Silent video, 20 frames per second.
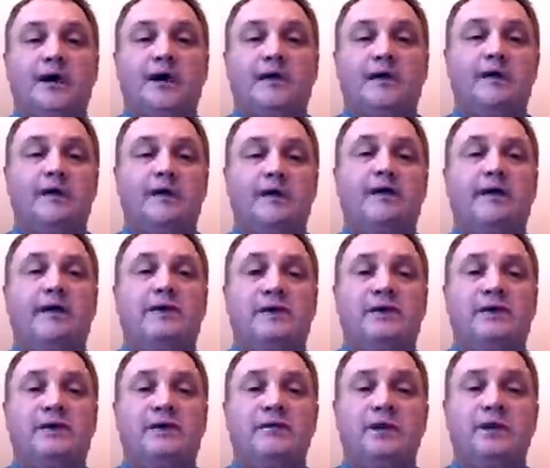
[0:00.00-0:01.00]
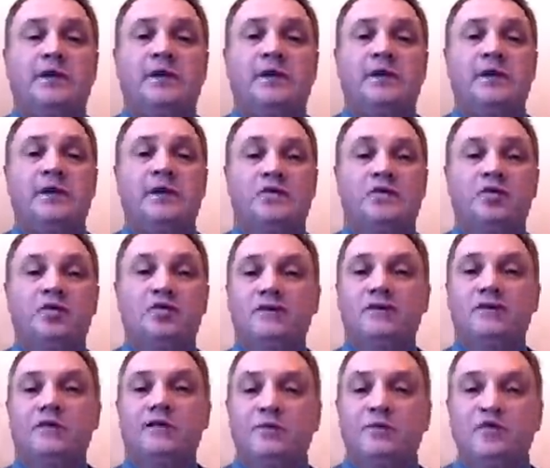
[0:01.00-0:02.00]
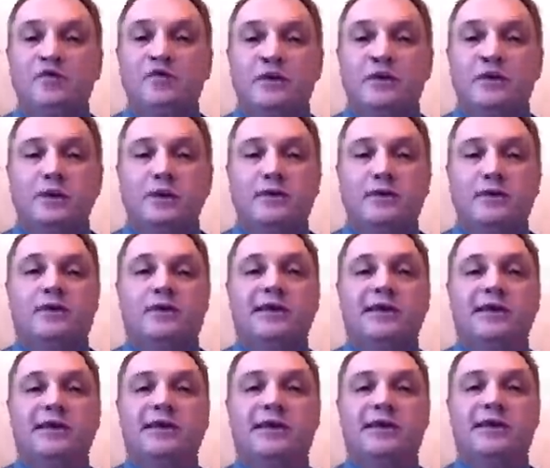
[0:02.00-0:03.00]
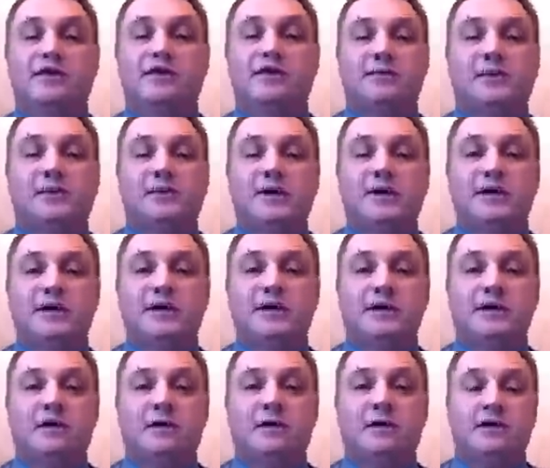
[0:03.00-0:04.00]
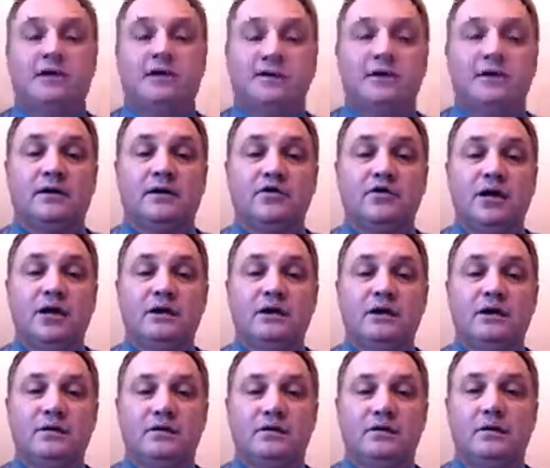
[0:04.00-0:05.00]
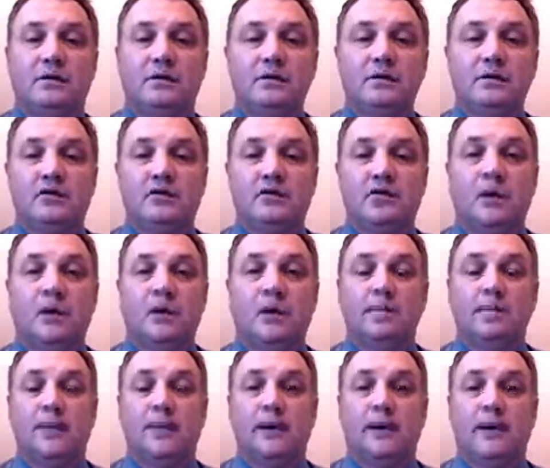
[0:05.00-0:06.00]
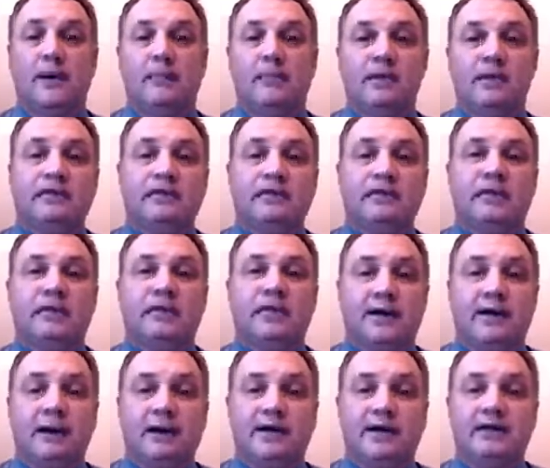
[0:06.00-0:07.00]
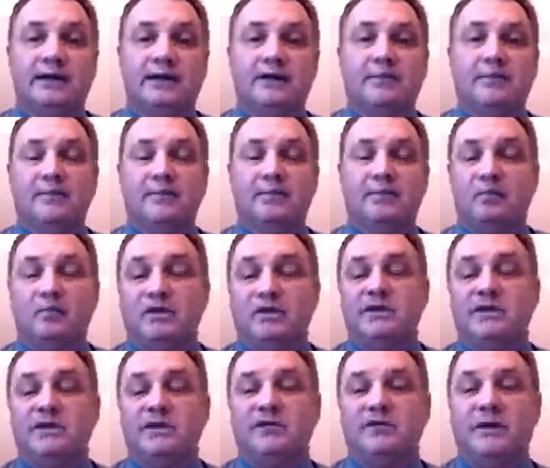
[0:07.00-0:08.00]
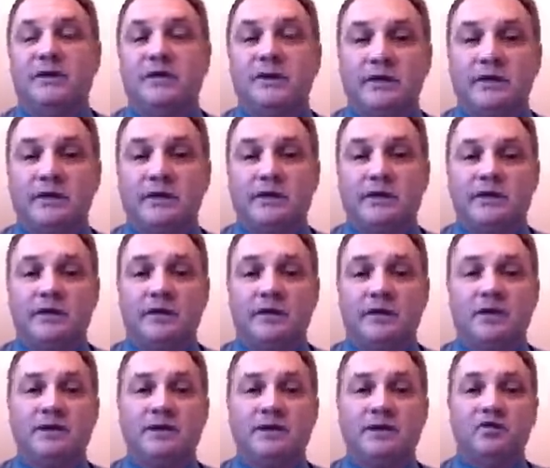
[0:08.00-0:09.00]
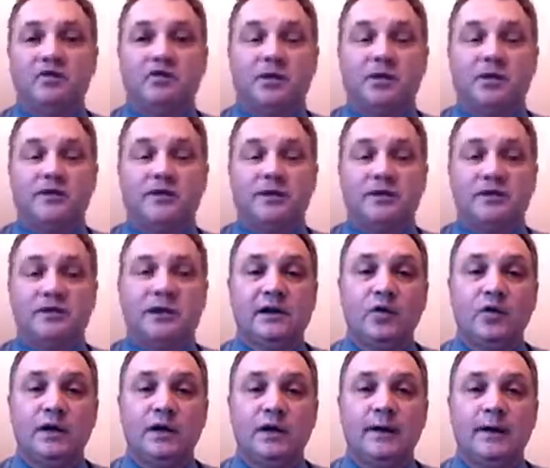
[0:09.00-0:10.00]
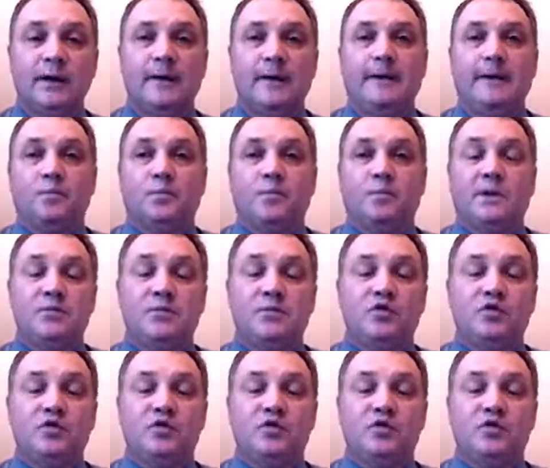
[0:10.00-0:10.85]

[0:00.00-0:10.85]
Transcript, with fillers: негативный и тоже возможный для нашей планеты, заключается в том, что мировая элита при помощи современных информационных технологий добьется